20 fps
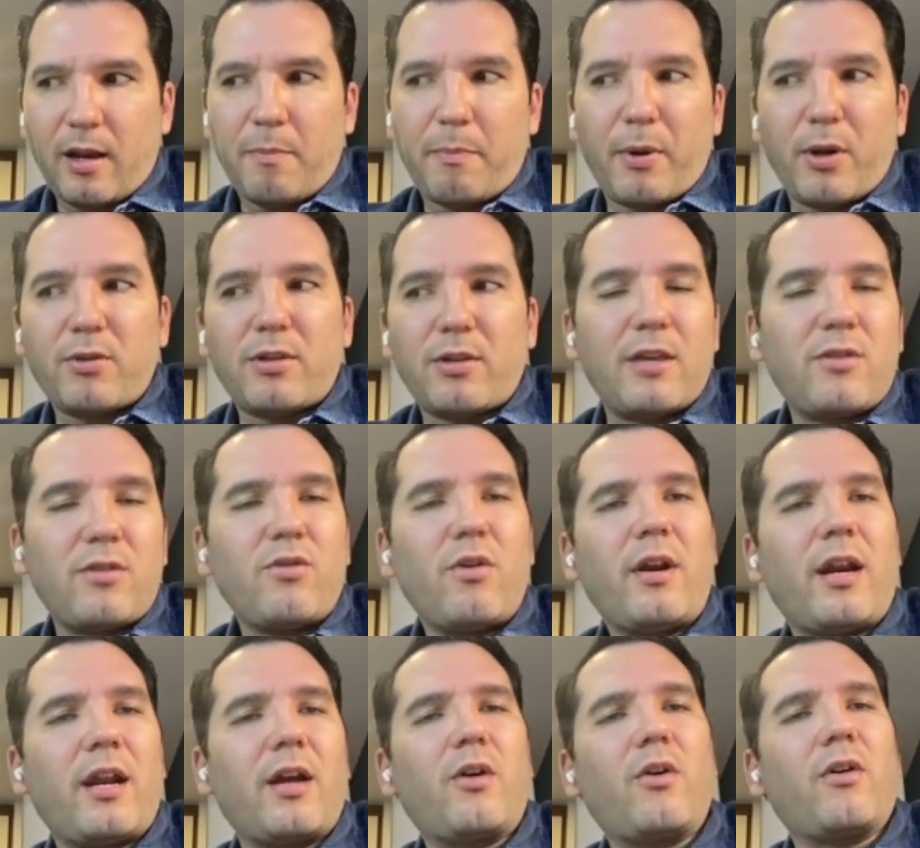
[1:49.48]
proceso de
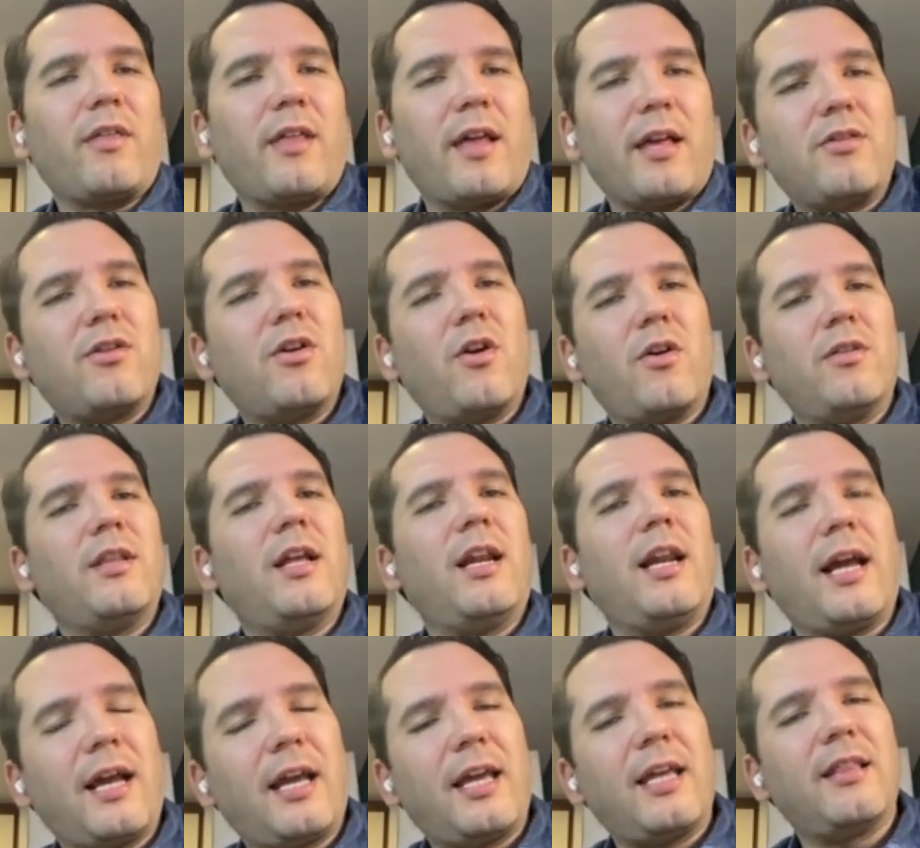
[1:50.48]
recordación de
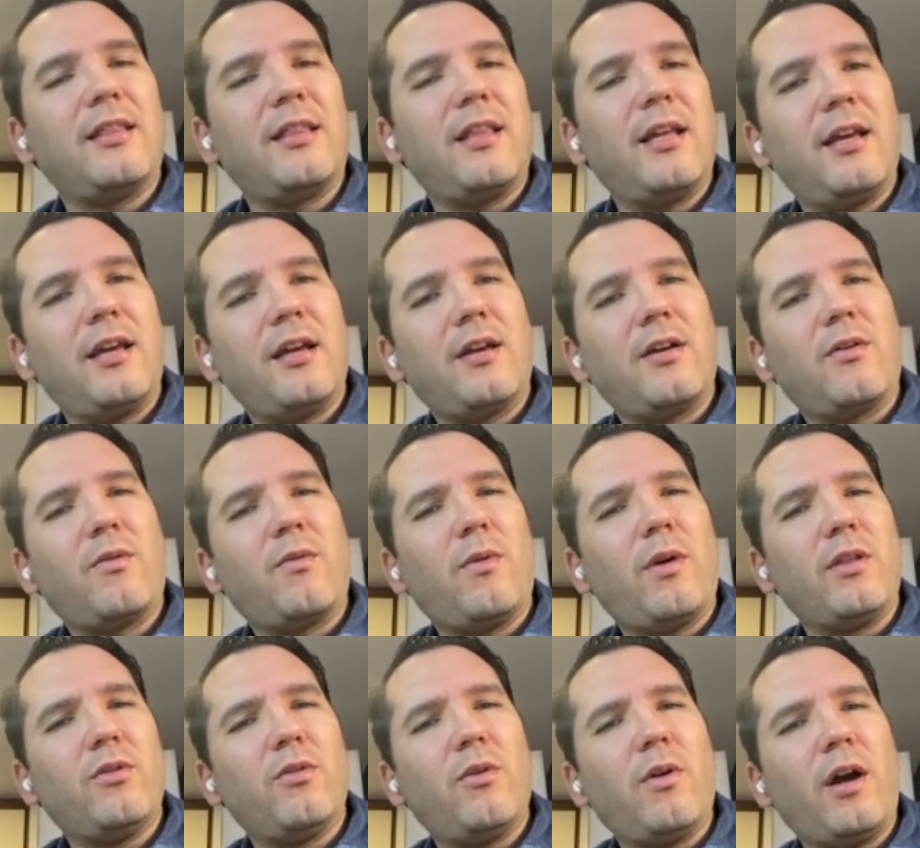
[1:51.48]
la gente
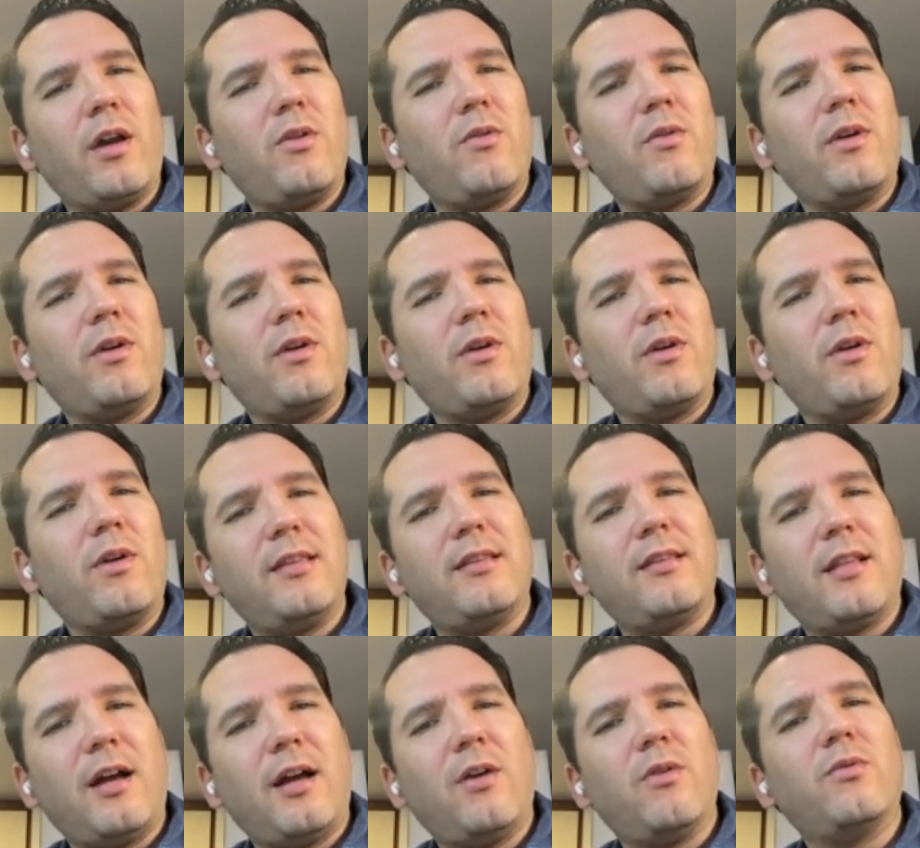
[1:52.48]
cuando hay un
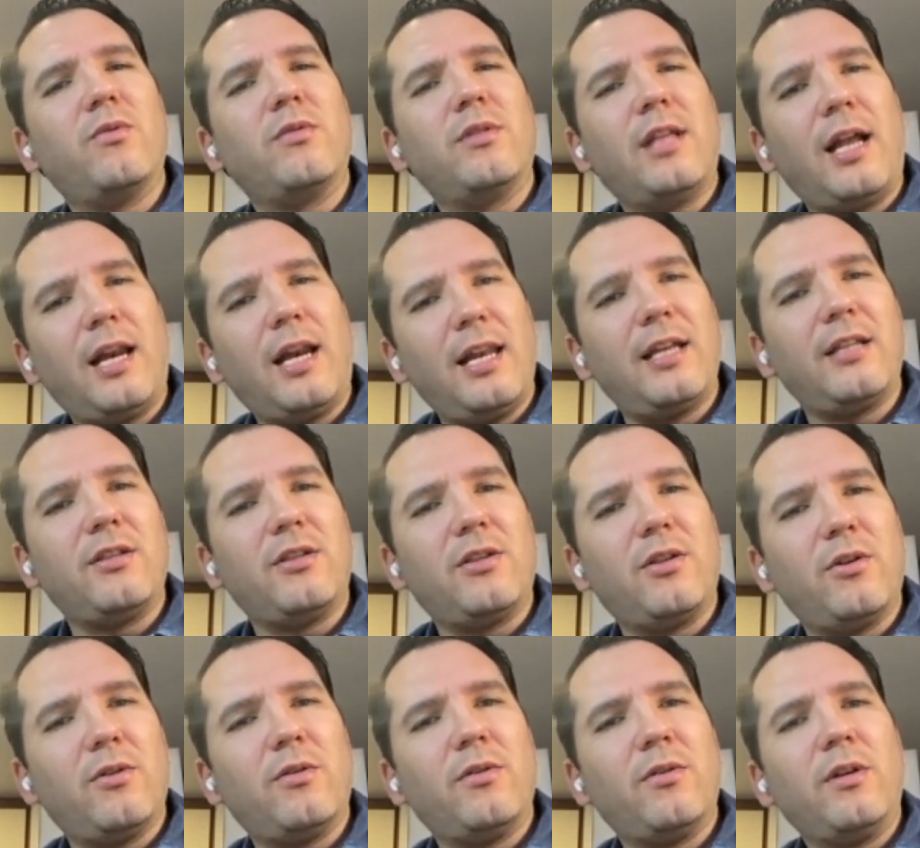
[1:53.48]
artista, un
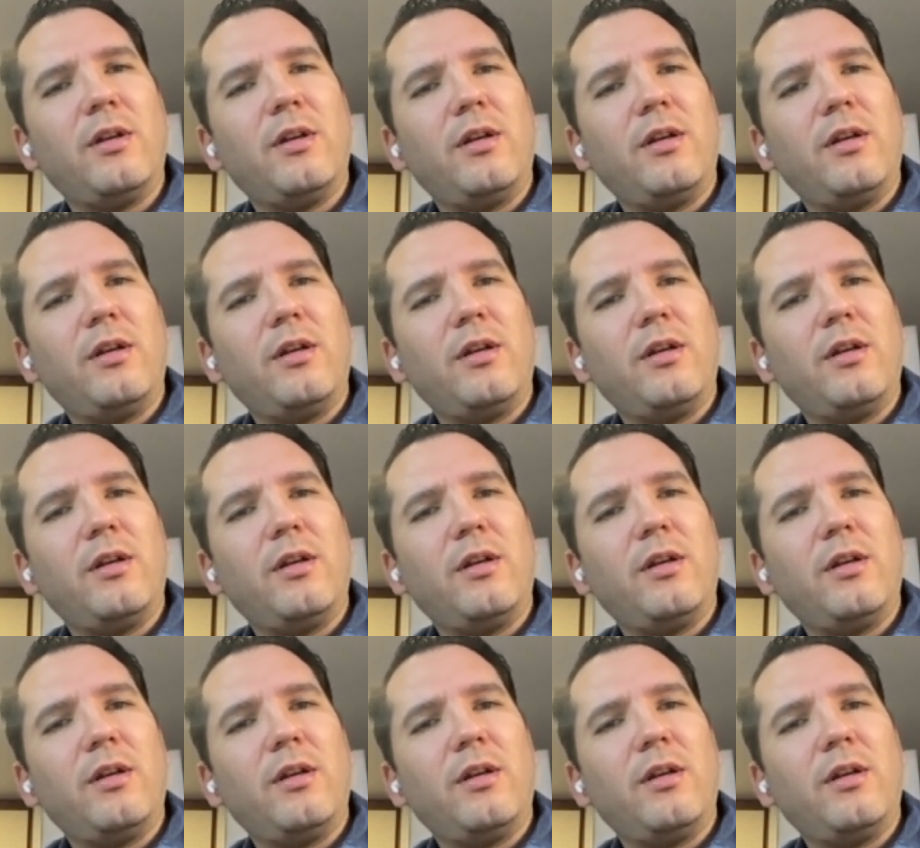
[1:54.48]
talento